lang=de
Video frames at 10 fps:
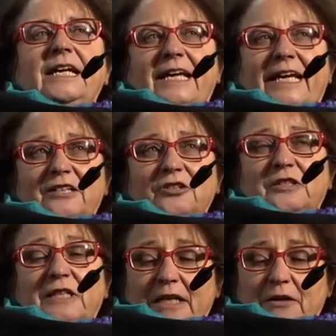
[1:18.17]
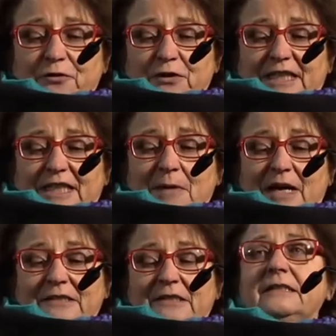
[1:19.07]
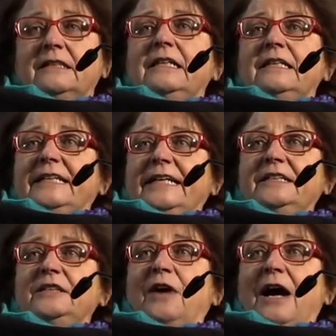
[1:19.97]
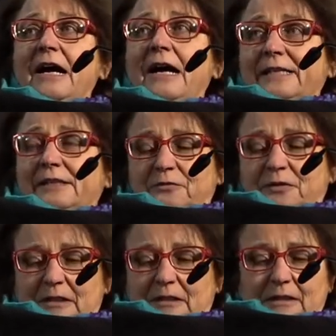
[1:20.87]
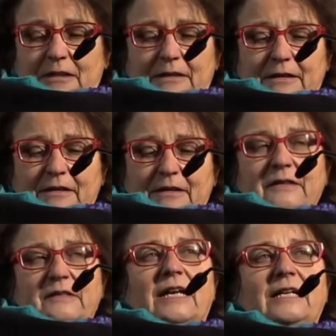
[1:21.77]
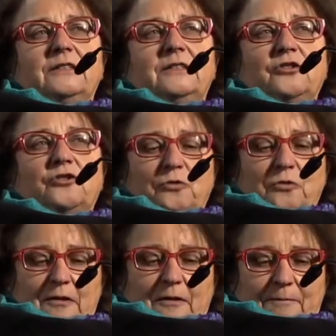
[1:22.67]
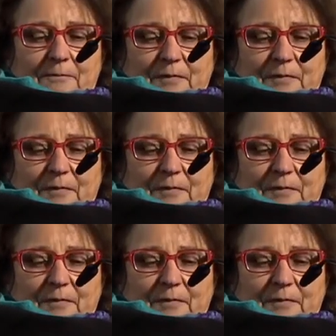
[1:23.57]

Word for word: Er stehe für jemanden, der die Wahrheit will, sagten die Schüler.